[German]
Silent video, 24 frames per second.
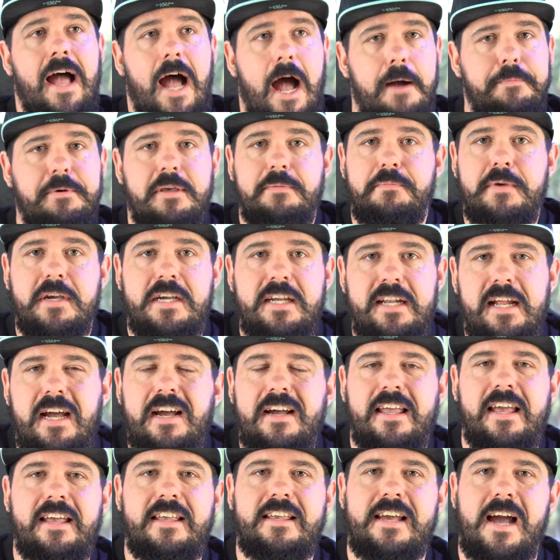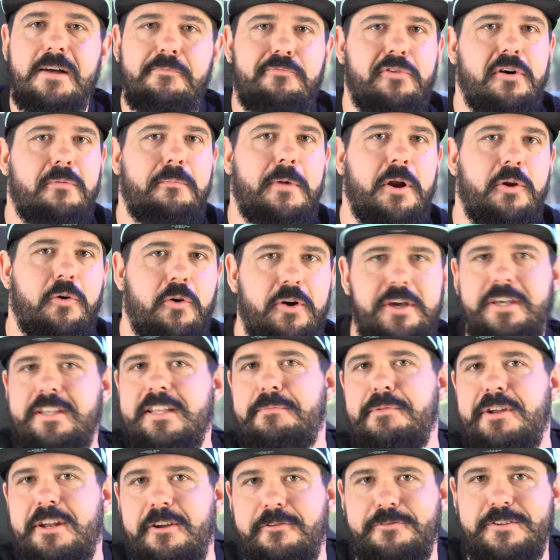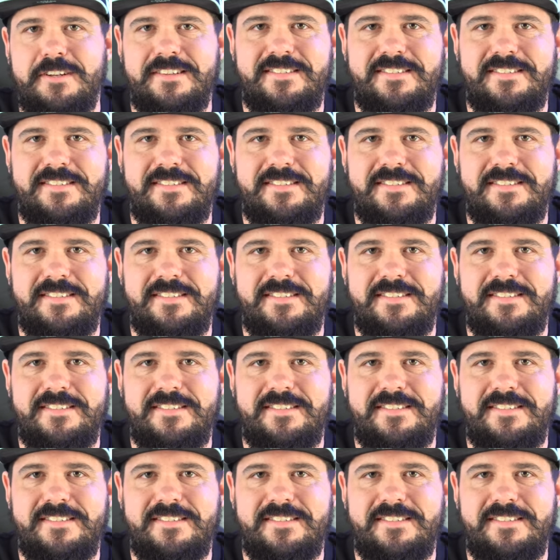habe ich mir gedacht, gehe ich einfach mal euch damit auf